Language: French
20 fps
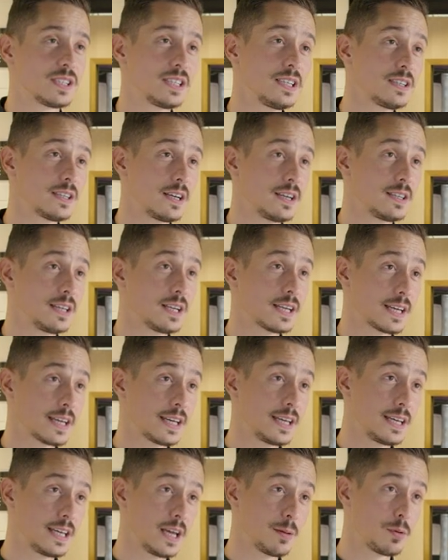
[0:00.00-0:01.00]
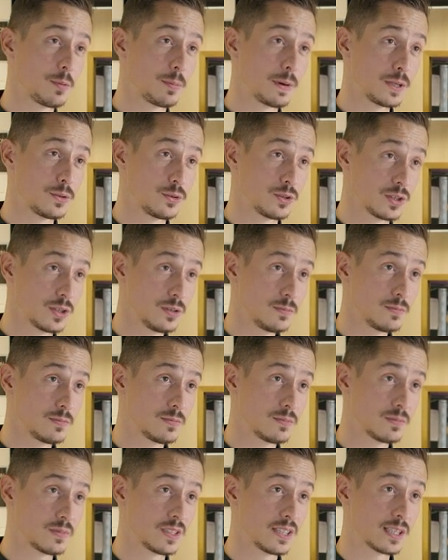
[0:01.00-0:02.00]
site a été créé il y a à peu près deux ans.
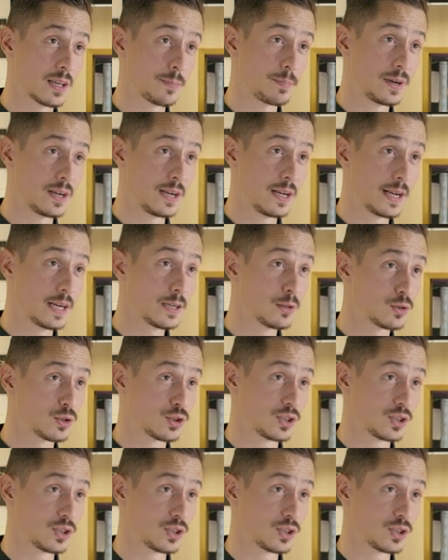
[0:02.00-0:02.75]
Ça s'appelle les Halles de